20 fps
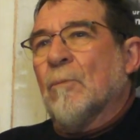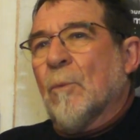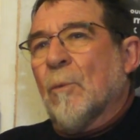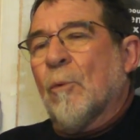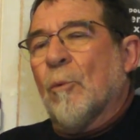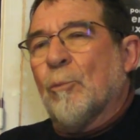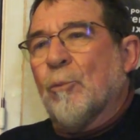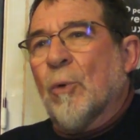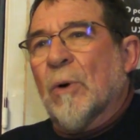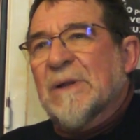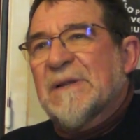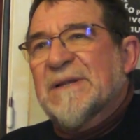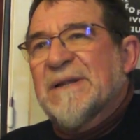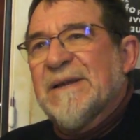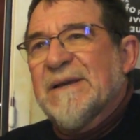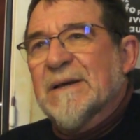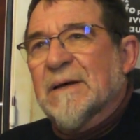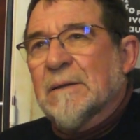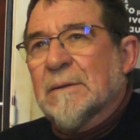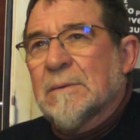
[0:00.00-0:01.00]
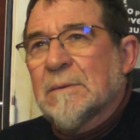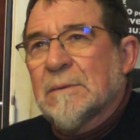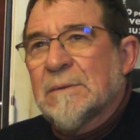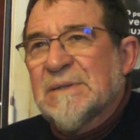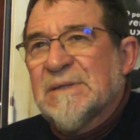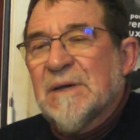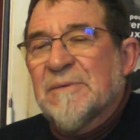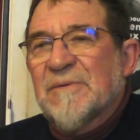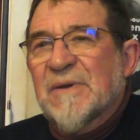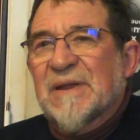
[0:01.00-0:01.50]
on pourrait se dire,
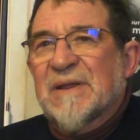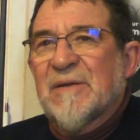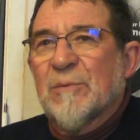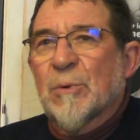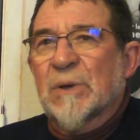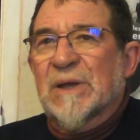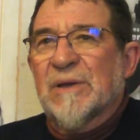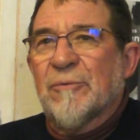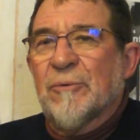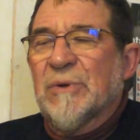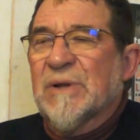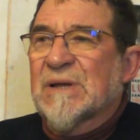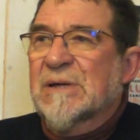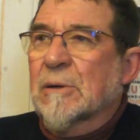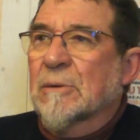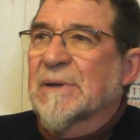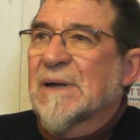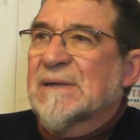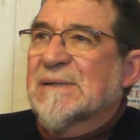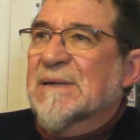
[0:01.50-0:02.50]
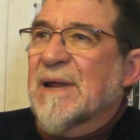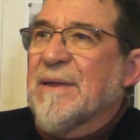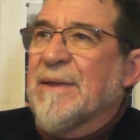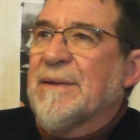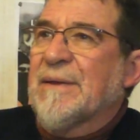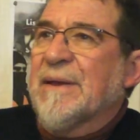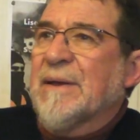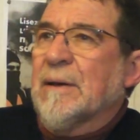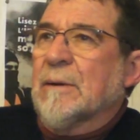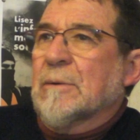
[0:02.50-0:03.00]
si effectivement il y a eu des scandales
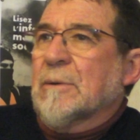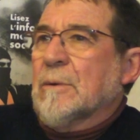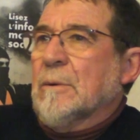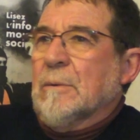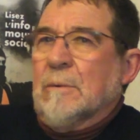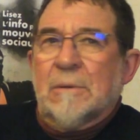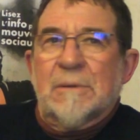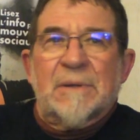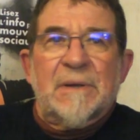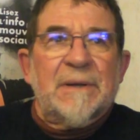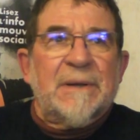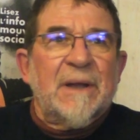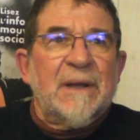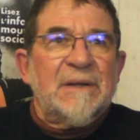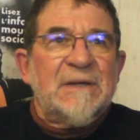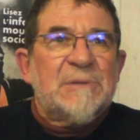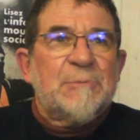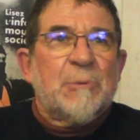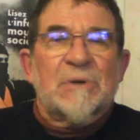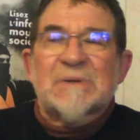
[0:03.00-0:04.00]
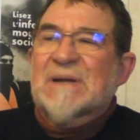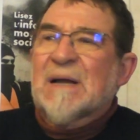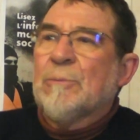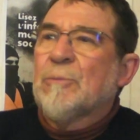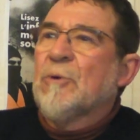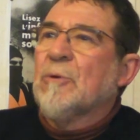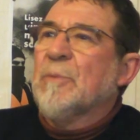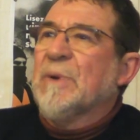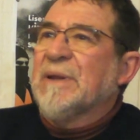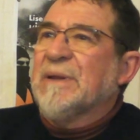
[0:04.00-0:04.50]
sanitaires, que c'était
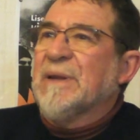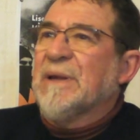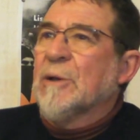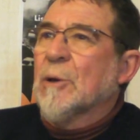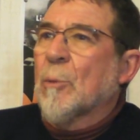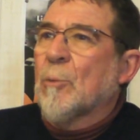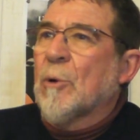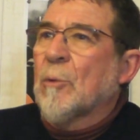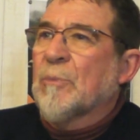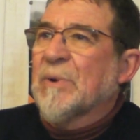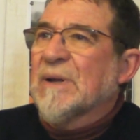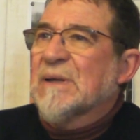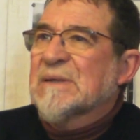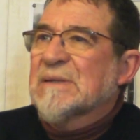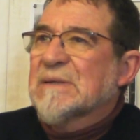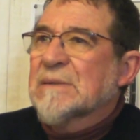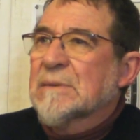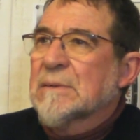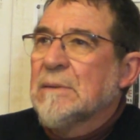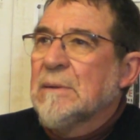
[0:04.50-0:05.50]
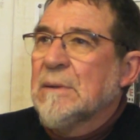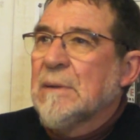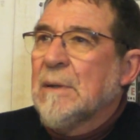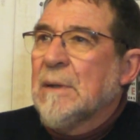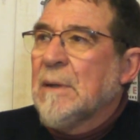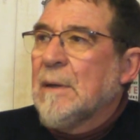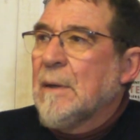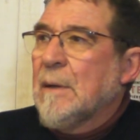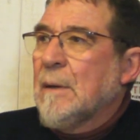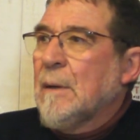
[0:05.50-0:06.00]
indispensable de mettre des normes en place.
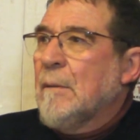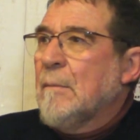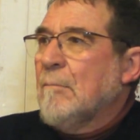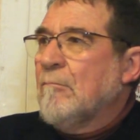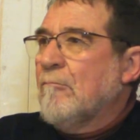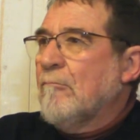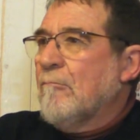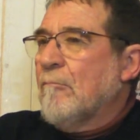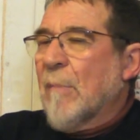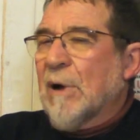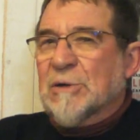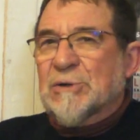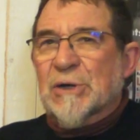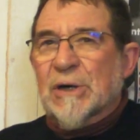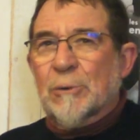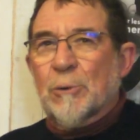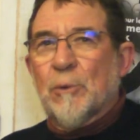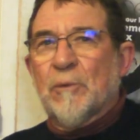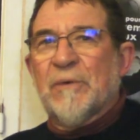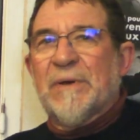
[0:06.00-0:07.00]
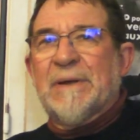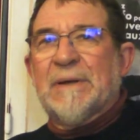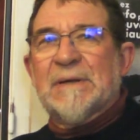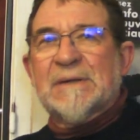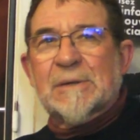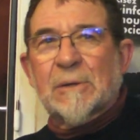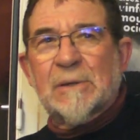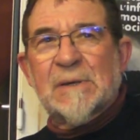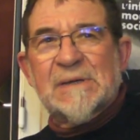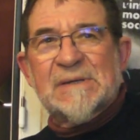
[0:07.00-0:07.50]
j'ai relevé les
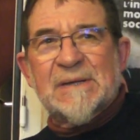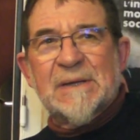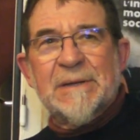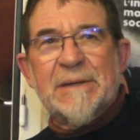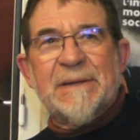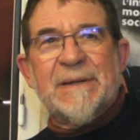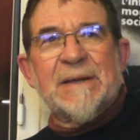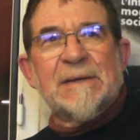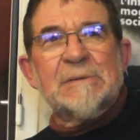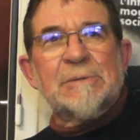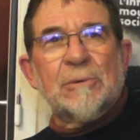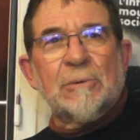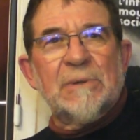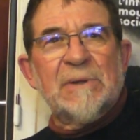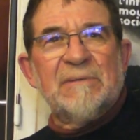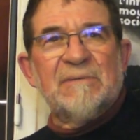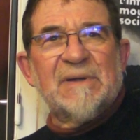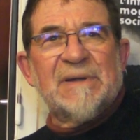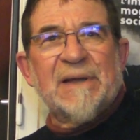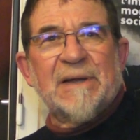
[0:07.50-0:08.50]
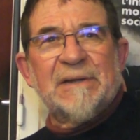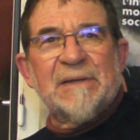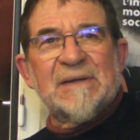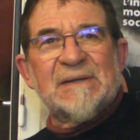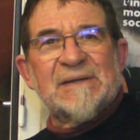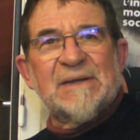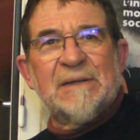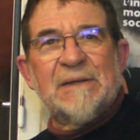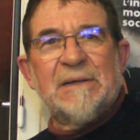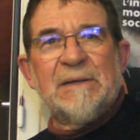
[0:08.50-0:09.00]
scandales sanitaires sur les 20
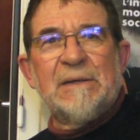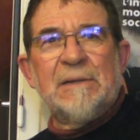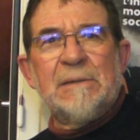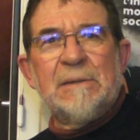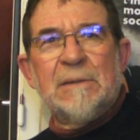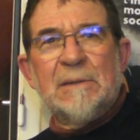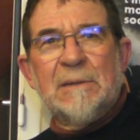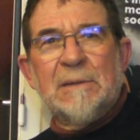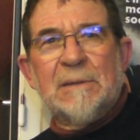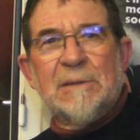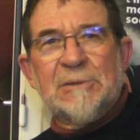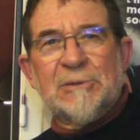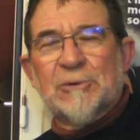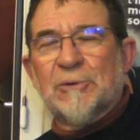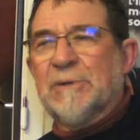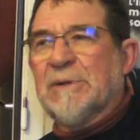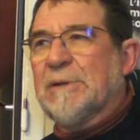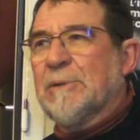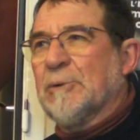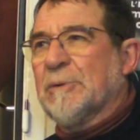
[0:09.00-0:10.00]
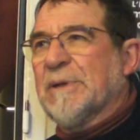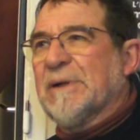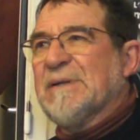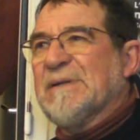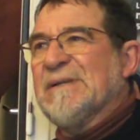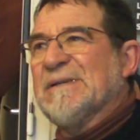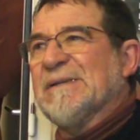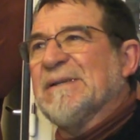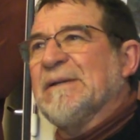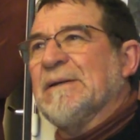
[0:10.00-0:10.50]
dernières années, j'en ai
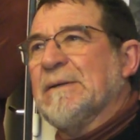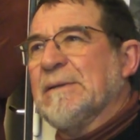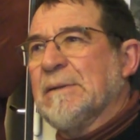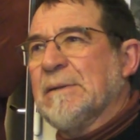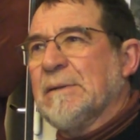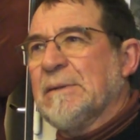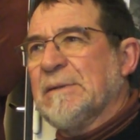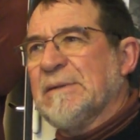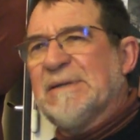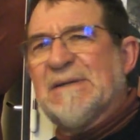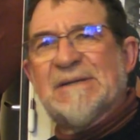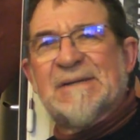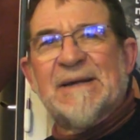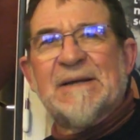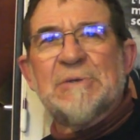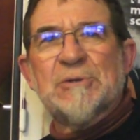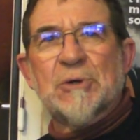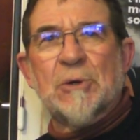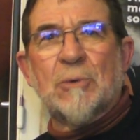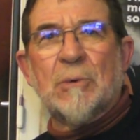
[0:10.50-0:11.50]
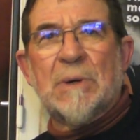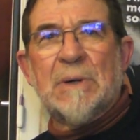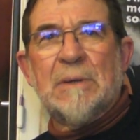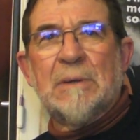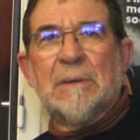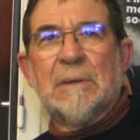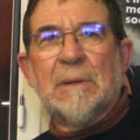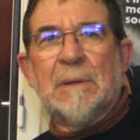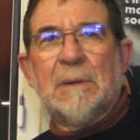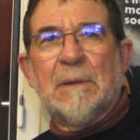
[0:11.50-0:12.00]
totalisé 17, je crois.
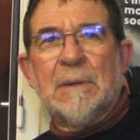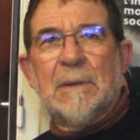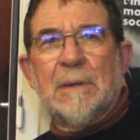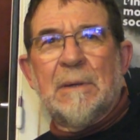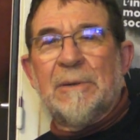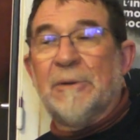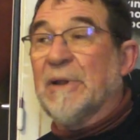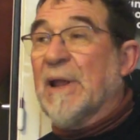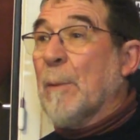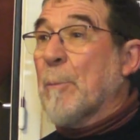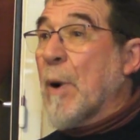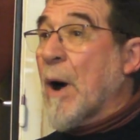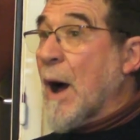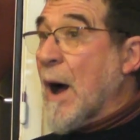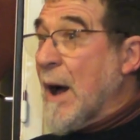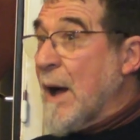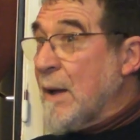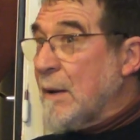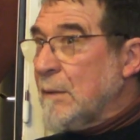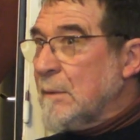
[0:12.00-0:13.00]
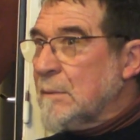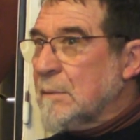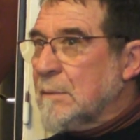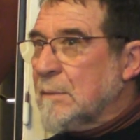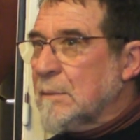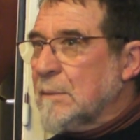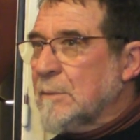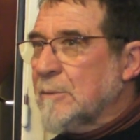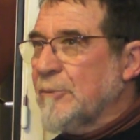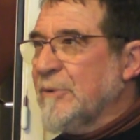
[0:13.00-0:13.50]
Il n'y en a pas un
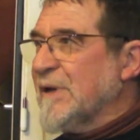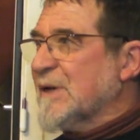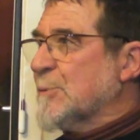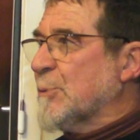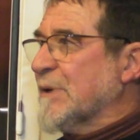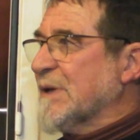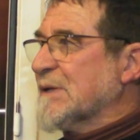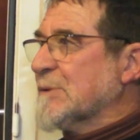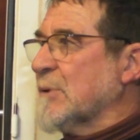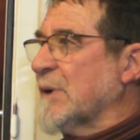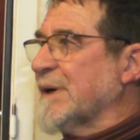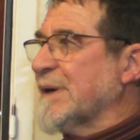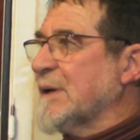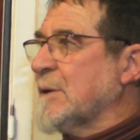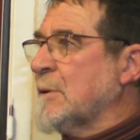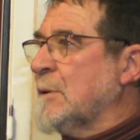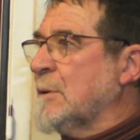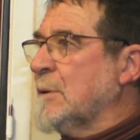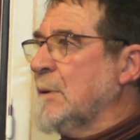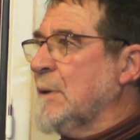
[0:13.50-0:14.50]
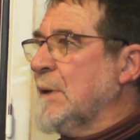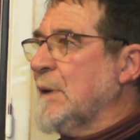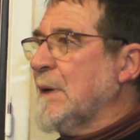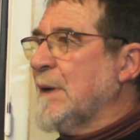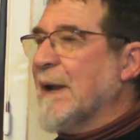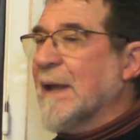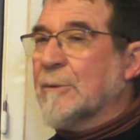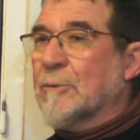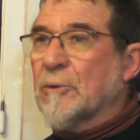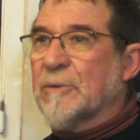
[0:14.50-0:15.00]
d'une exploitation agricole.
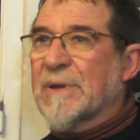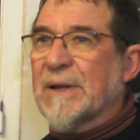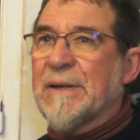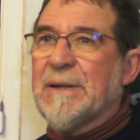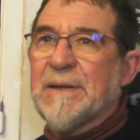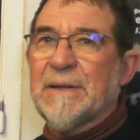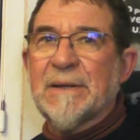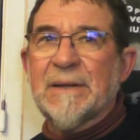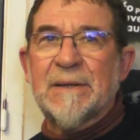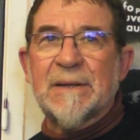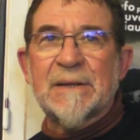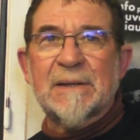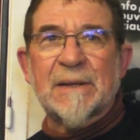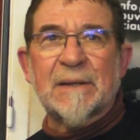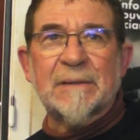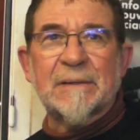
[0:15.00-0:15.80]
La totalité des,